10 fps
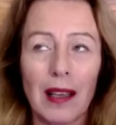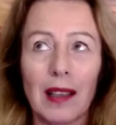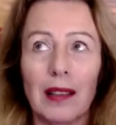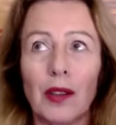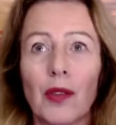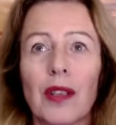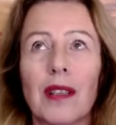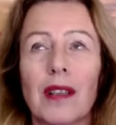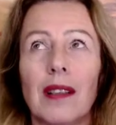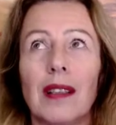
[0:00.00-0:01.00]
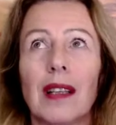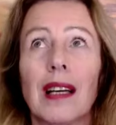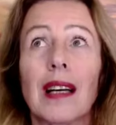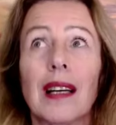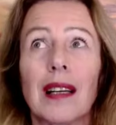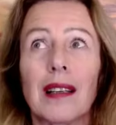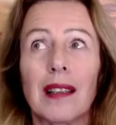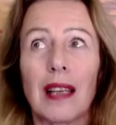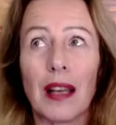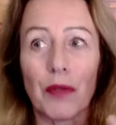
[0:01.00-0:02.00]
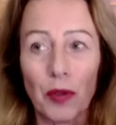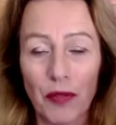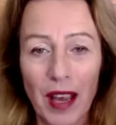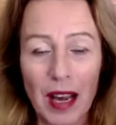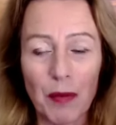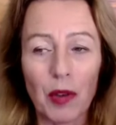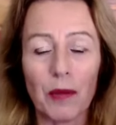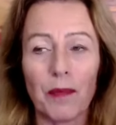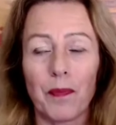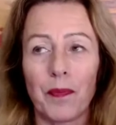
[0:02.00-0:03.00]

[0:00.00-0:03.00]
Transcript: Noi evolviamo,